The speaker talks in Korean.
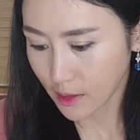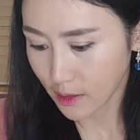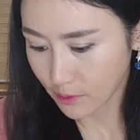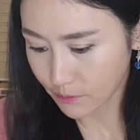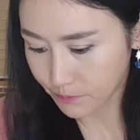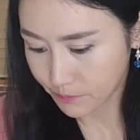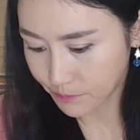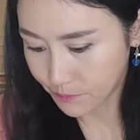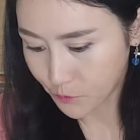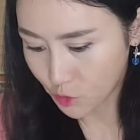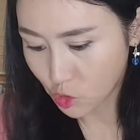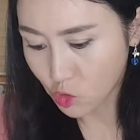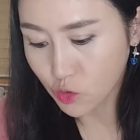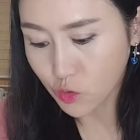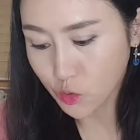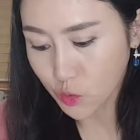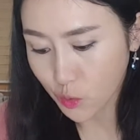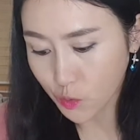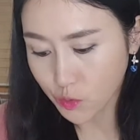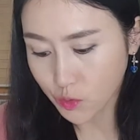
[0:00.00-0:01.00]
음,
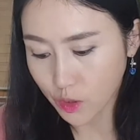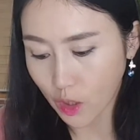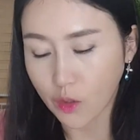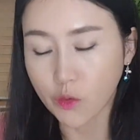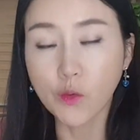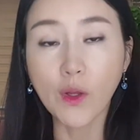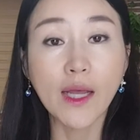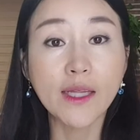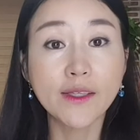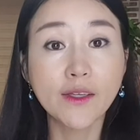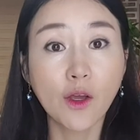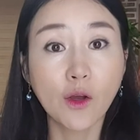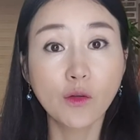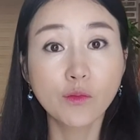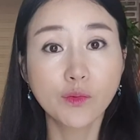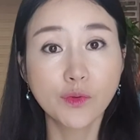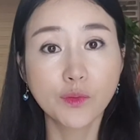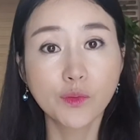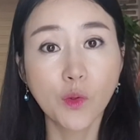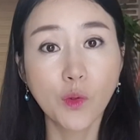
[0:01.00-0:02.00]
축소
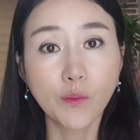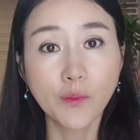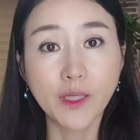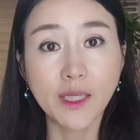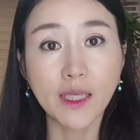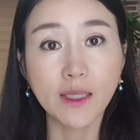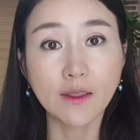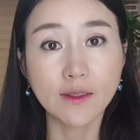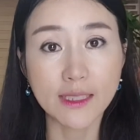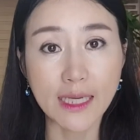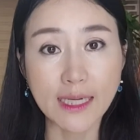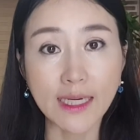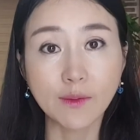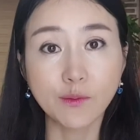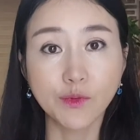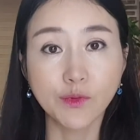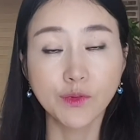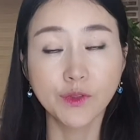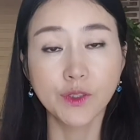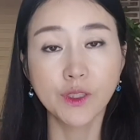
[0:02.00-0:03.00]
전환형 부모 밑에서
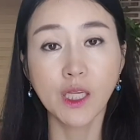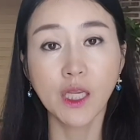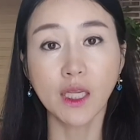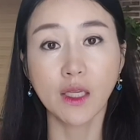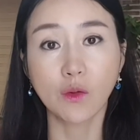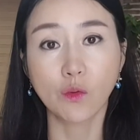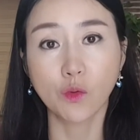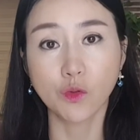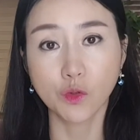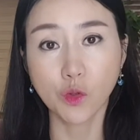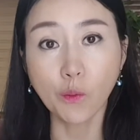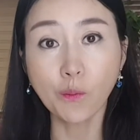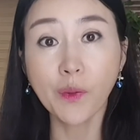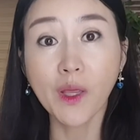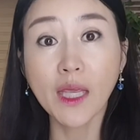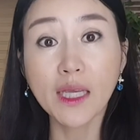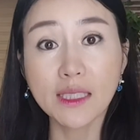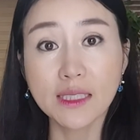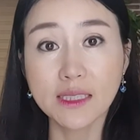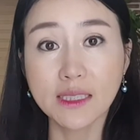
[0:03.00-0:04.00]
자란 분들이 또
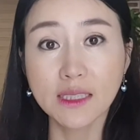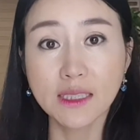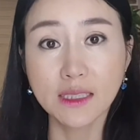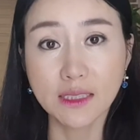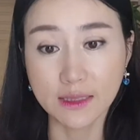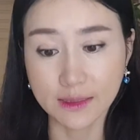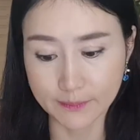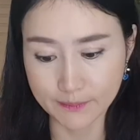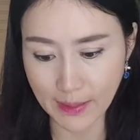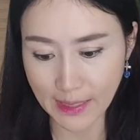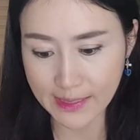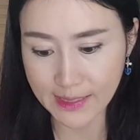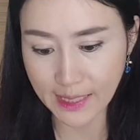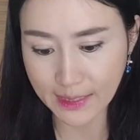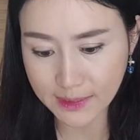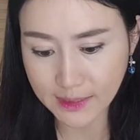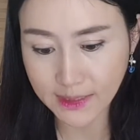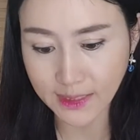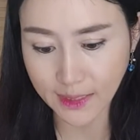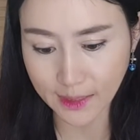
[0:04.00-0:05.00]
쇼핑을 많이
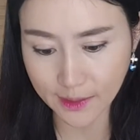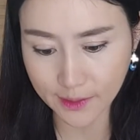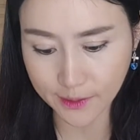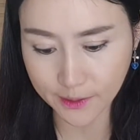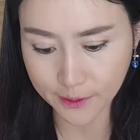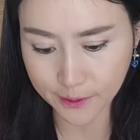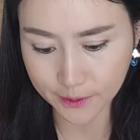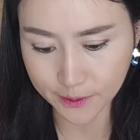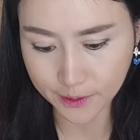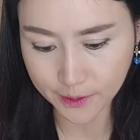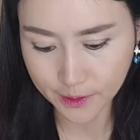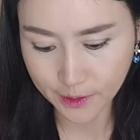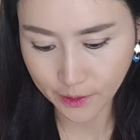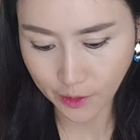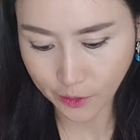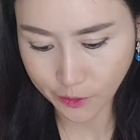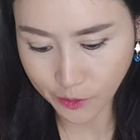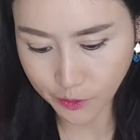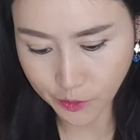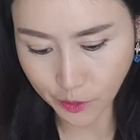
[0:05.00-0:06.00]
하신대요.
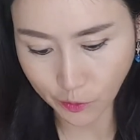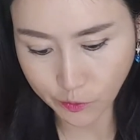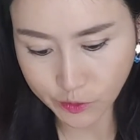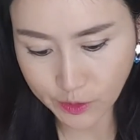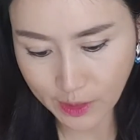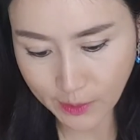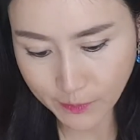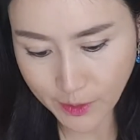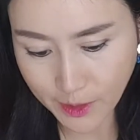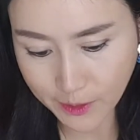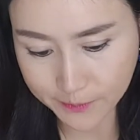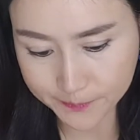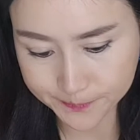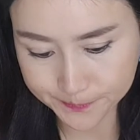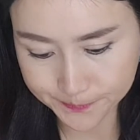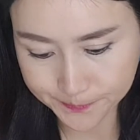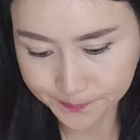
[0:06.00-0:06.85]
어떤 경우냐면